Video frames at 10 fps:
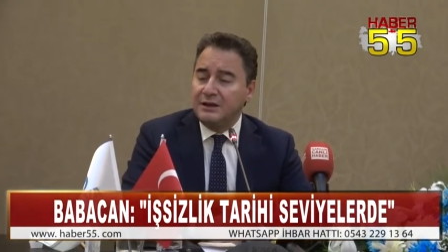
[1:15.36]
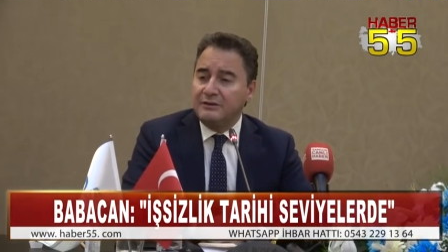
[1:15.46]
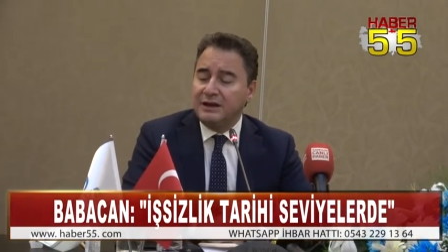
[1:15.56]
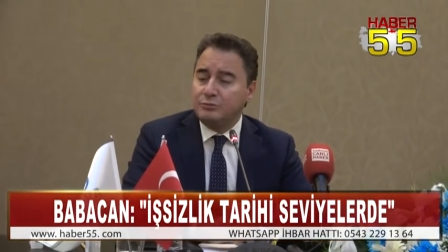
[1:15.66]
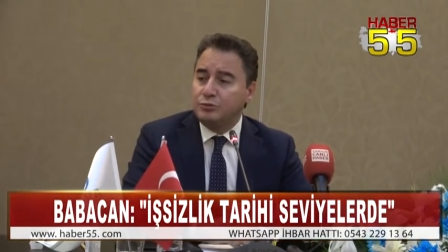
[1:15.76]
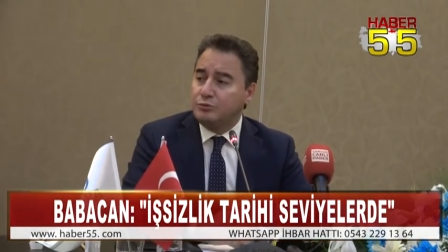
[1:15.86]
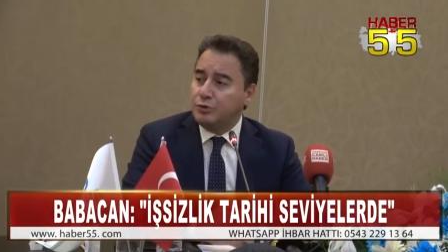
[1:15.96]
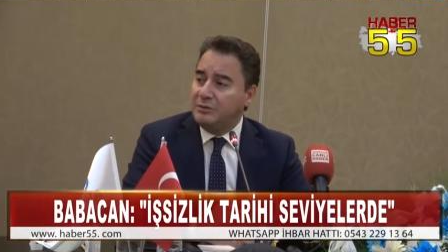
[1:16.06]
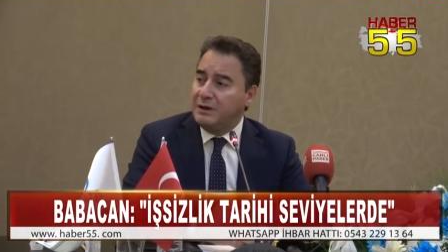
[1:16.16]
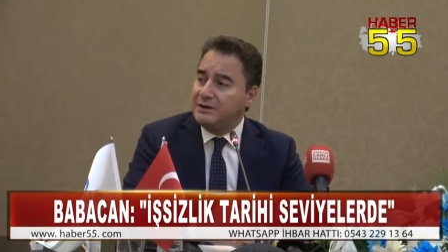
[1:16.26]
Fakat bu
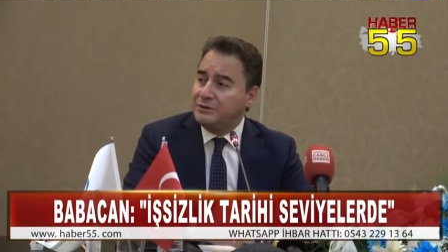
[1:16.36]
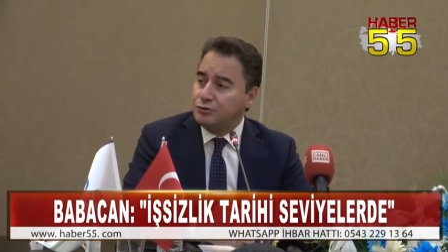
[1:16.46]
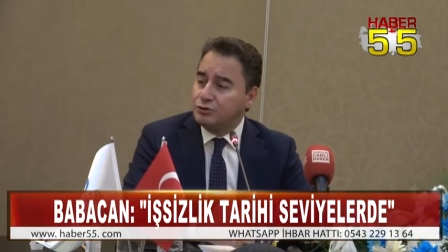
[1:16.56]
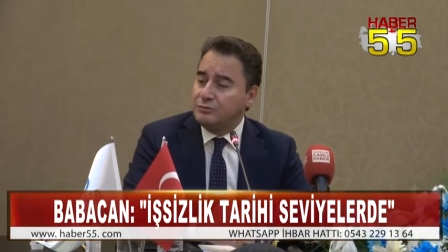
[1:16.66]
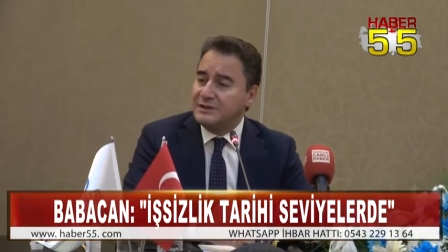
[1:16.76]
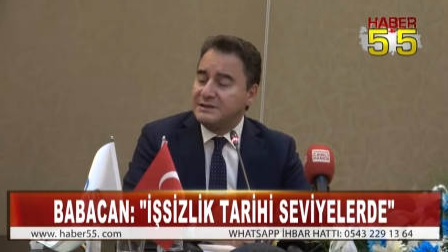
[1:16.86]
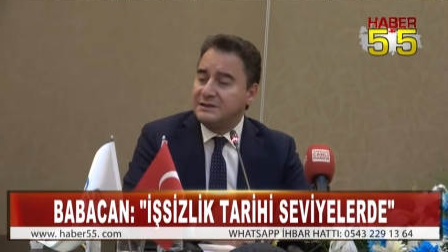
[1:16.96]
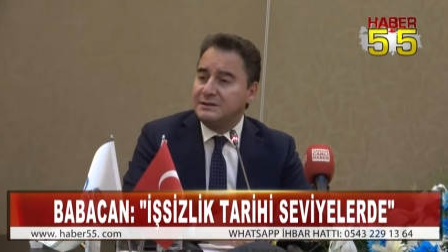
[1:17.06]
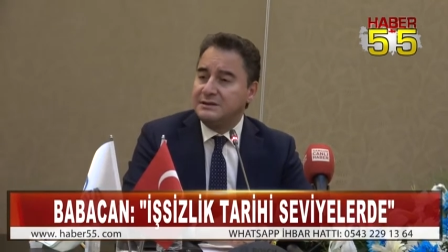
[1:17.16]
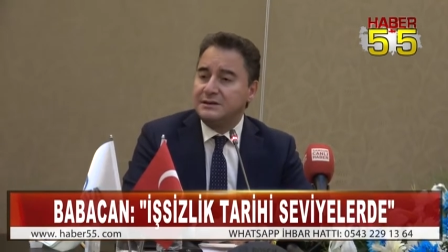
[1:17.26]
problemlerin
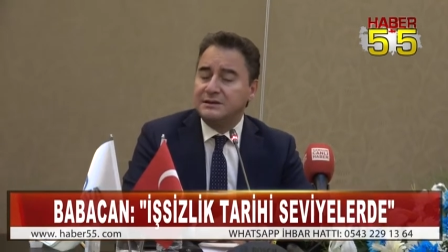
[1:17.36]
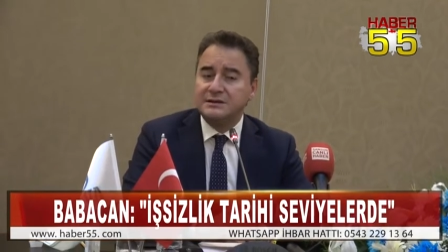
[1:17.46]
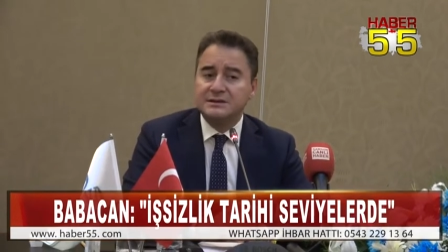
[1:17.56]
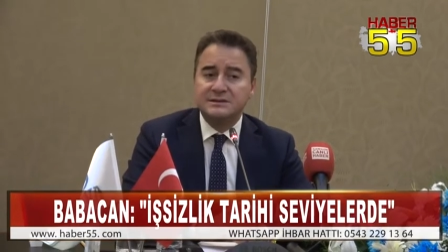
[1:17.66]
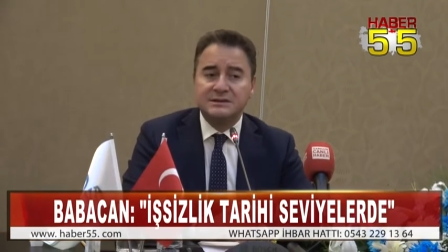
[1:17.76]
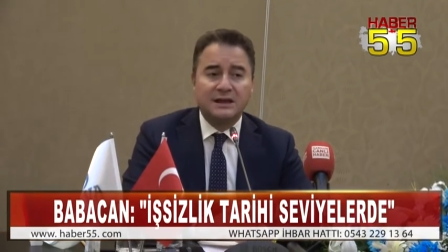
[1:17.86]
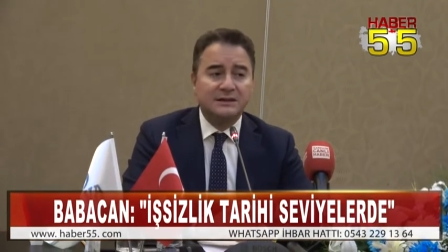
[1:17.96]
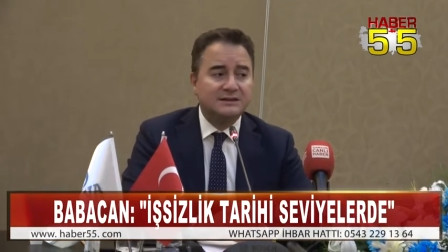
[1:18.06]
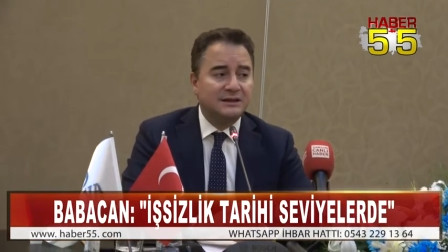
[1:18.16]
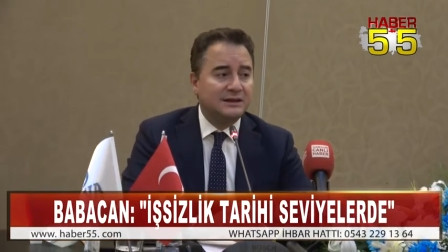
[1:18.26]
çözülmesi e,
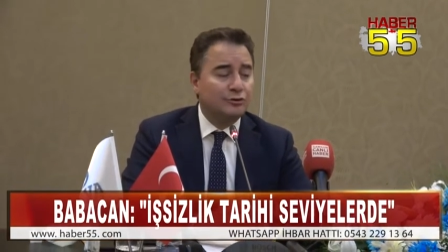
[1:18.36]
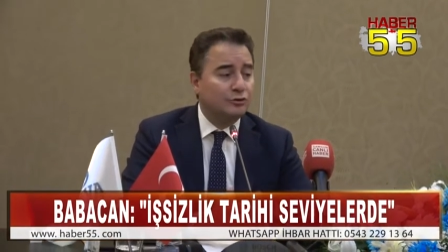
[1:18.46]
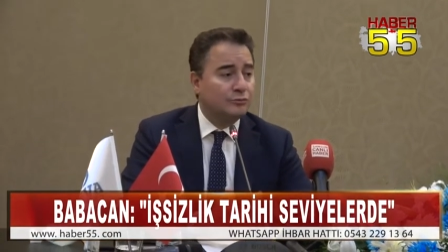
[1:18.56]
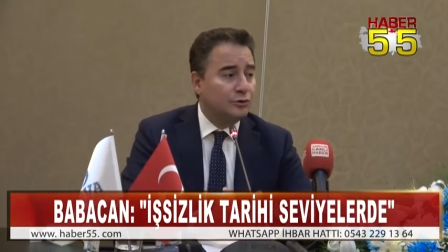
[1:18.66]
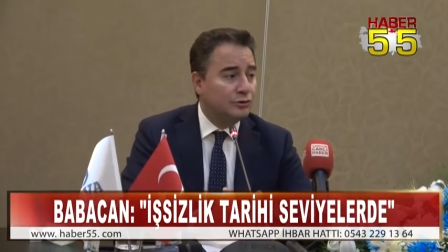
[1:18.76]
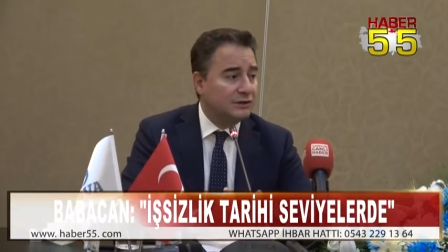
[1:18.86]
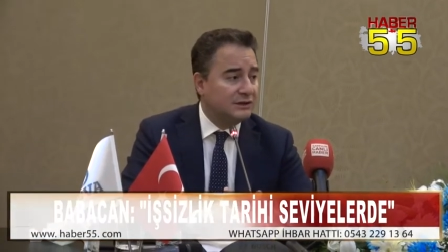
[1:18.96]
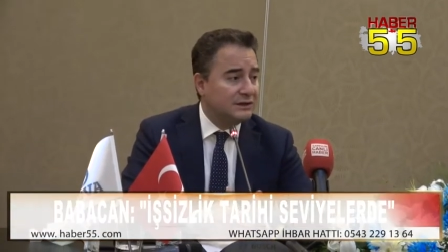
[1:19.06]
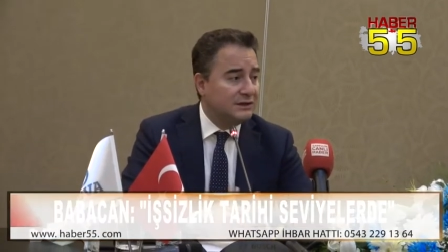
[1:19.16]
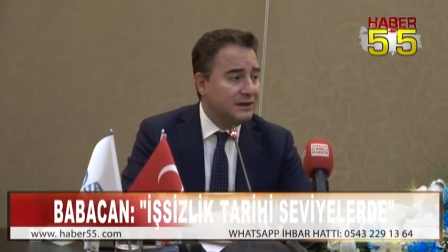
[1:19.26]
sadece ekonomi
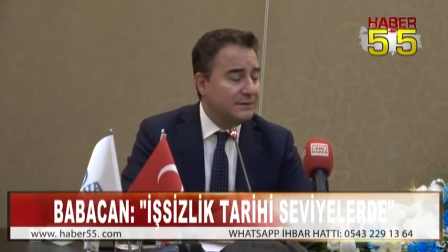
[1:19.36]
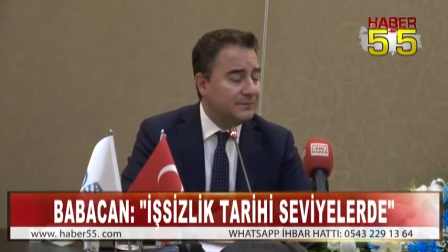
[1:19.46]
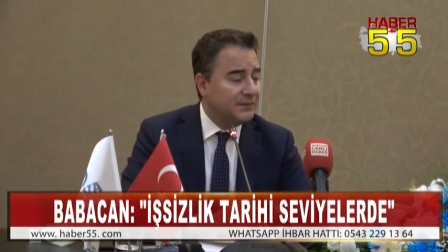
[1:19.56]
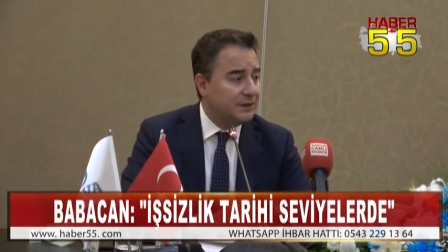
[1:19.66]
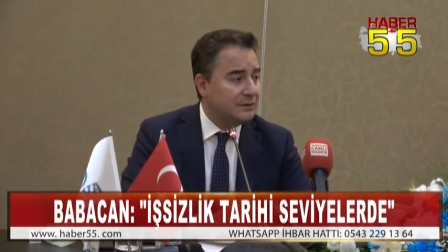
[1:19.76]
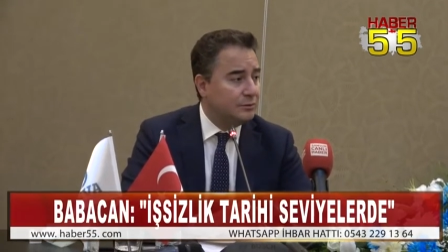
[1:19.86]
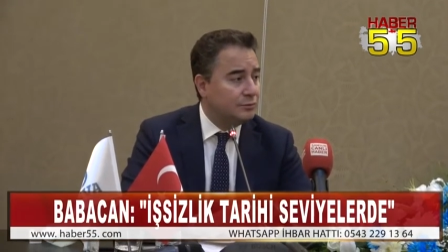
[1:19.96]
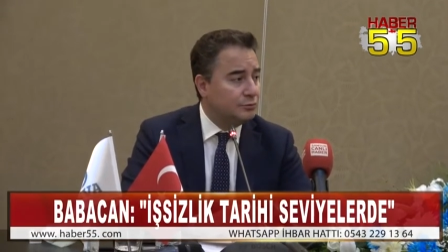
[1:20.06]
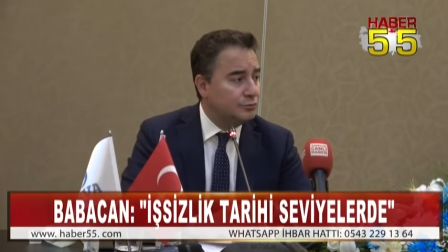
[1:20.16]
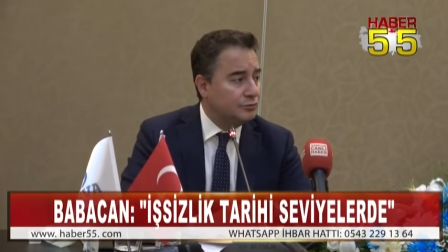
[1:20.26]
politikalarıyla
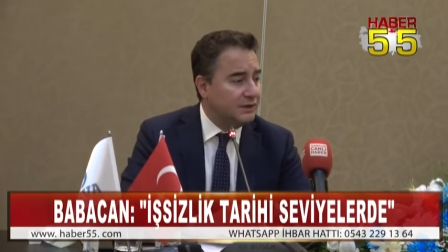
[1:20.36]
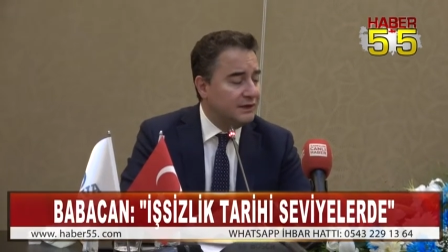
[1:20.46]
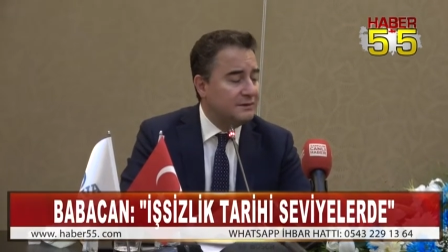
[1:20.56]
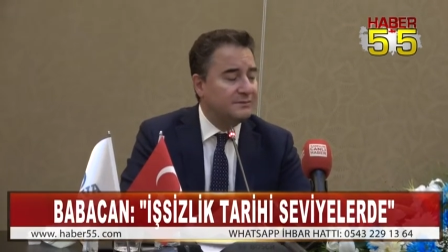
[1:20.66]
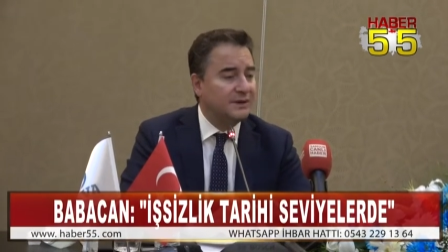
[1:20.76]
mümkün değil.